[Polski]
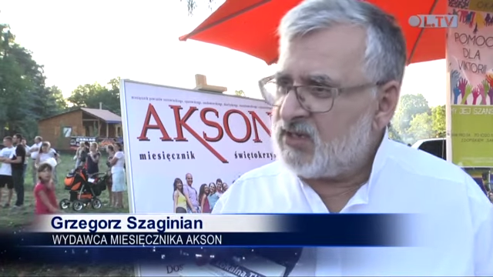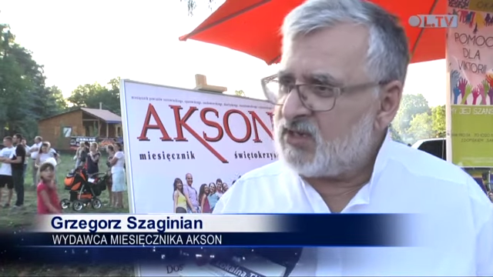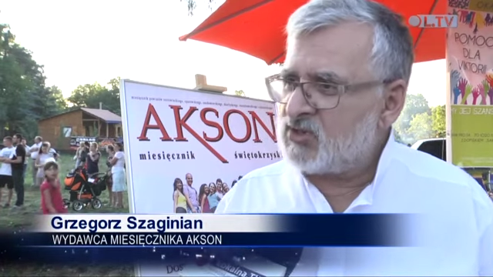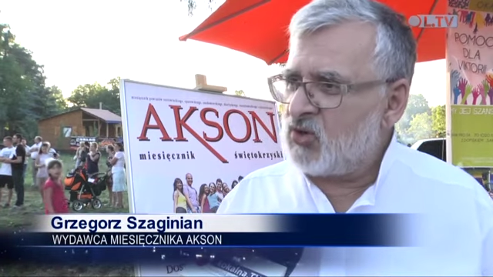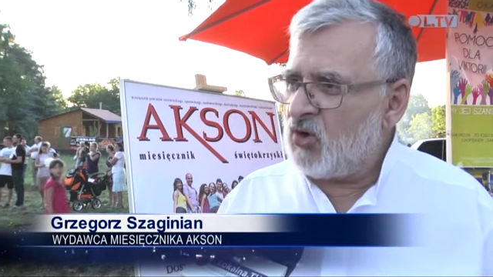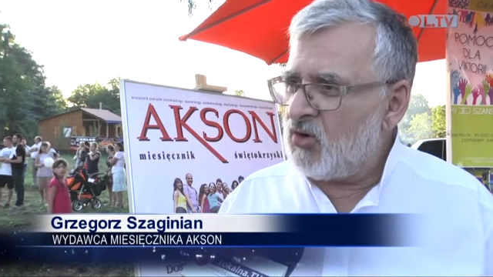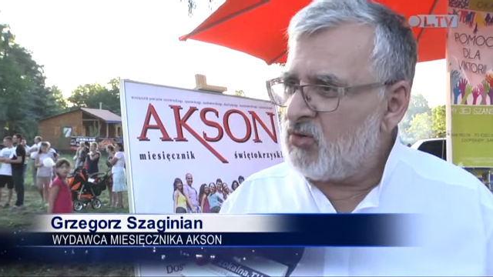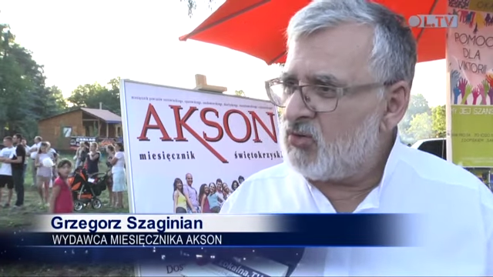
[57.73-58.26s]

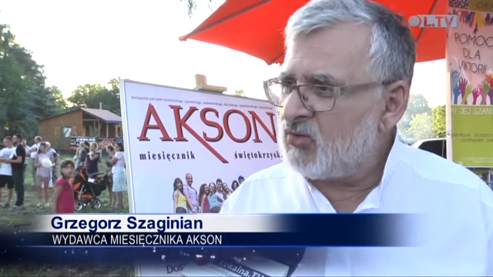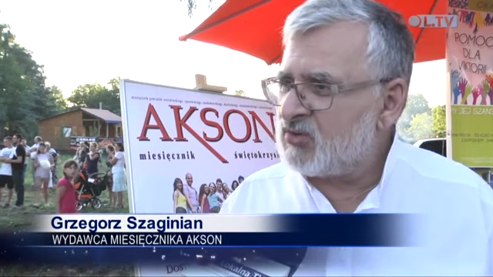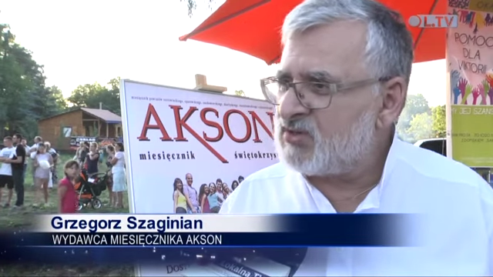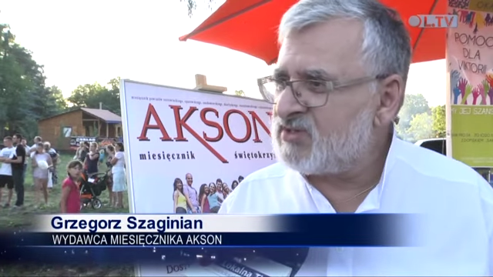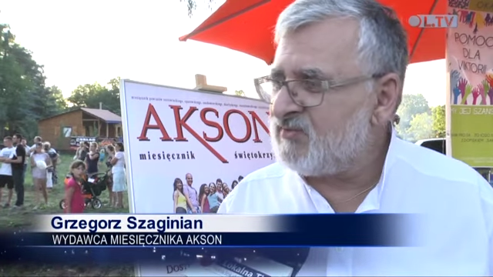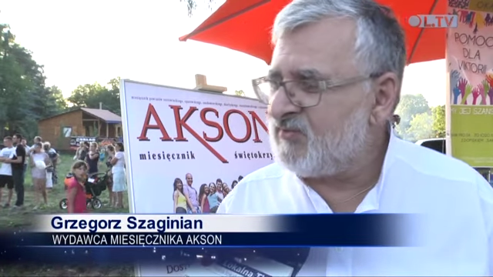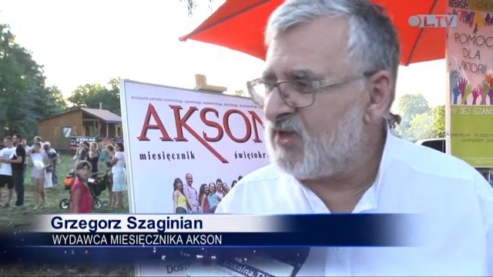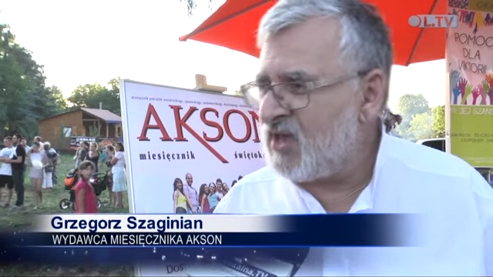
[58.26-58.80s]
jest
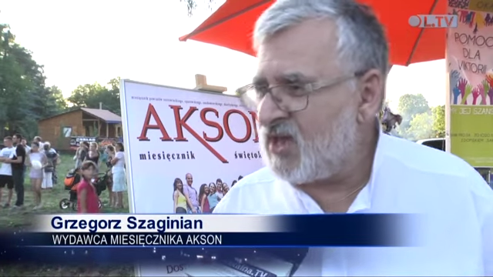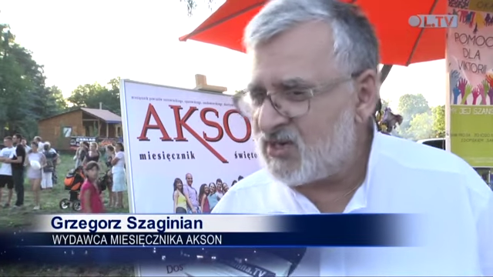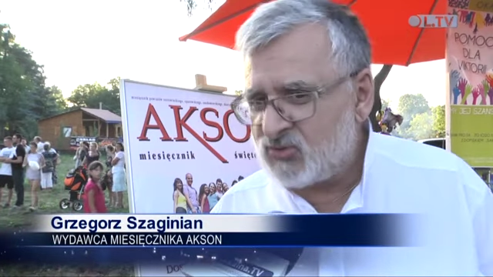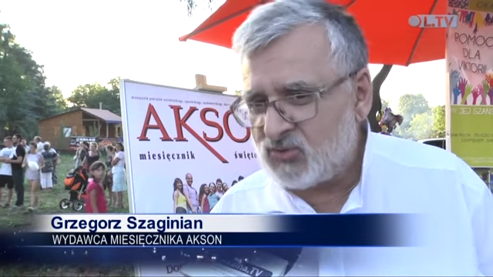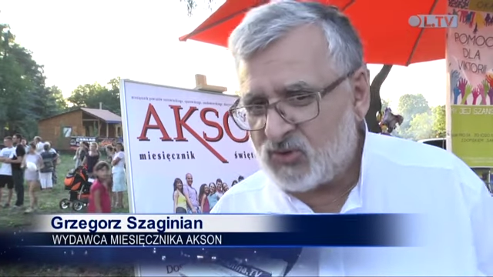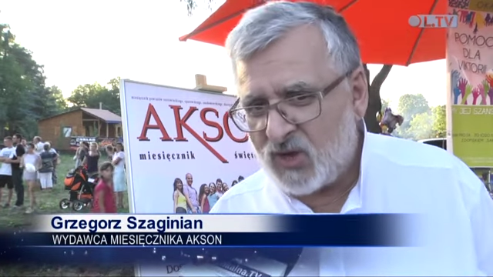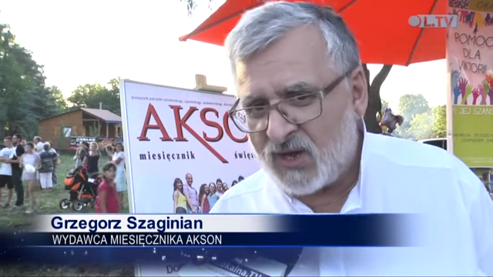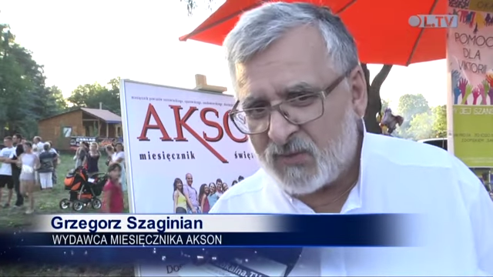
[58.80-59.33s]
konkurs
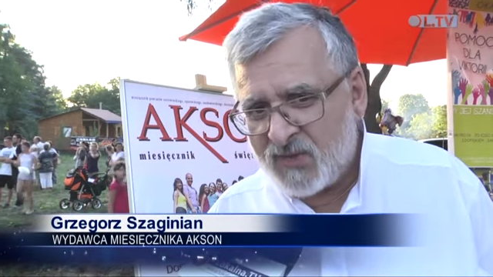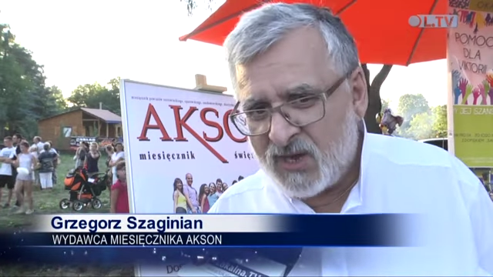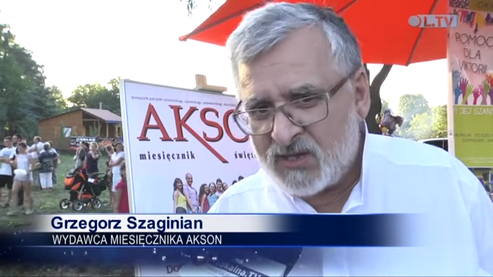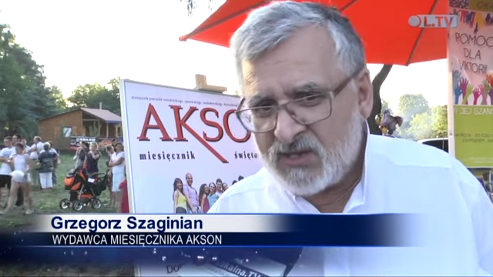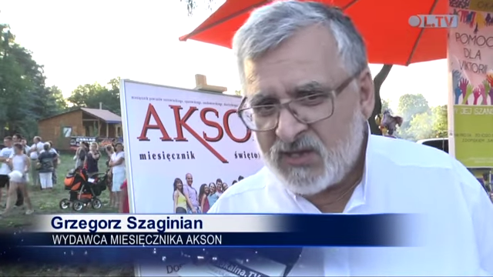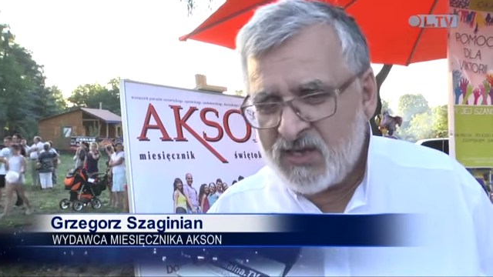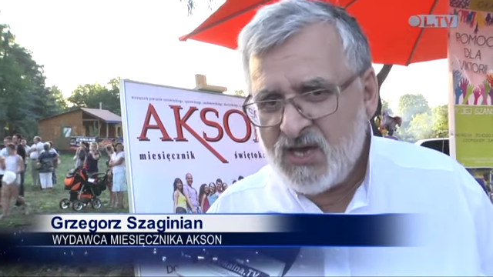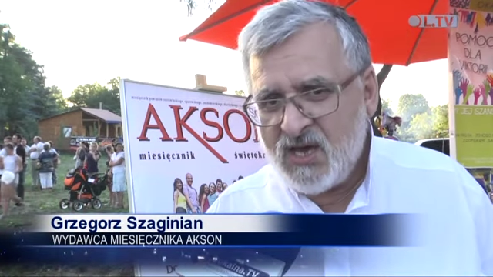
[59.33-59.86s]
wyjazdu do
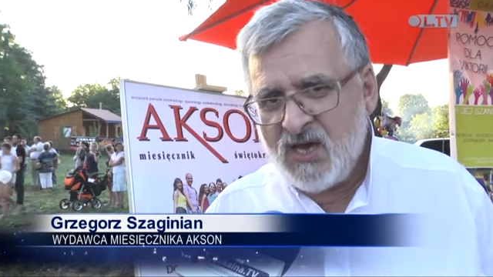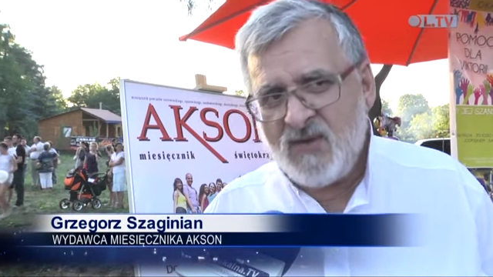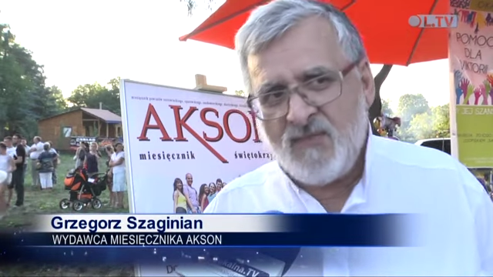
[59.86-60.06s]
Armenii.